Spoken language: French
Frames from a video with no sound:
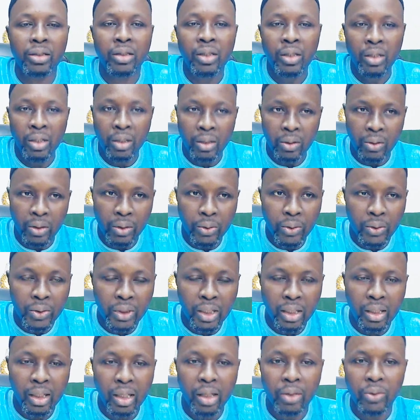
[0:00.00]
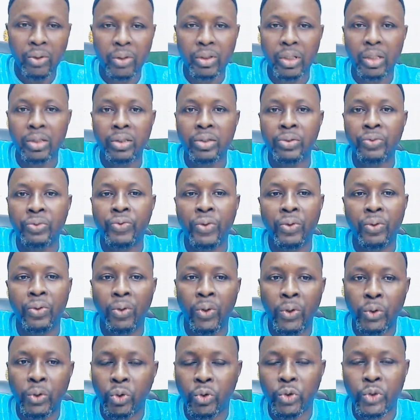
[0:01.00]
le nom d'Allah alors qu'ils font
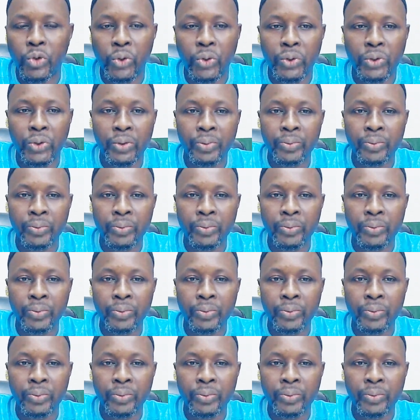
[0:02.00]
autre chose.